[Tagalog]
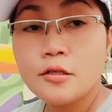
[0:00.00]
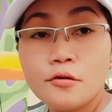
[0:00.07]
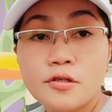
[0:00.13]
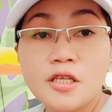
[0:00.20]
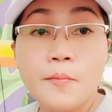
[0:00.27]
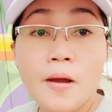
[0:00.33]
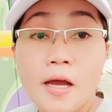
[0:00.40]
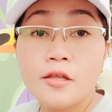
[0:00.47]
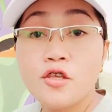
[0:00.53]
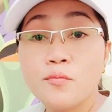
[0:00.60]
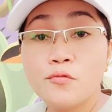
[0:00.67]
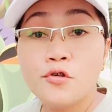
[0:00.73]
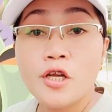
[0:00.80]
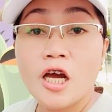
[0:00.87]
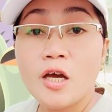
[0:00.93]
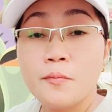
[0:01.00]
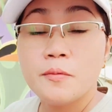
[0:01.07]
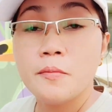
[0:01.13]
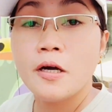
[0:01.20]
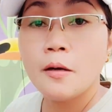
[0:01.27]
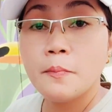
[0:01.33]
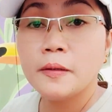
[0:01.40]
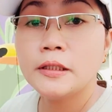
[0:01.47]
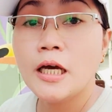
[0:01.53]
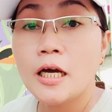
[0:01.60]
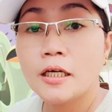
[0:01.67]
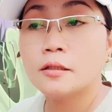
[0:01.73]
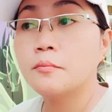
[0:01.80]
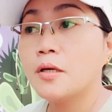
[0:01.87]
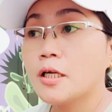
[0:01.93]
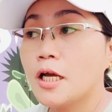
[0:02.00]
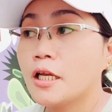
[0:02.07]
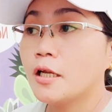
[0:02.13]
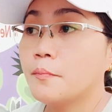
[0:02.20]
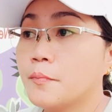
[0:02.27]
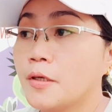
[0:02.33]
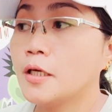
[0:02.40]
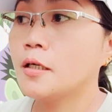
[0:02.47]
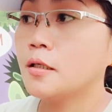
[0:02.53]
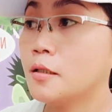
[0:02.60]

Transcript: samahan niyo muna kami mga padang at maghanap ng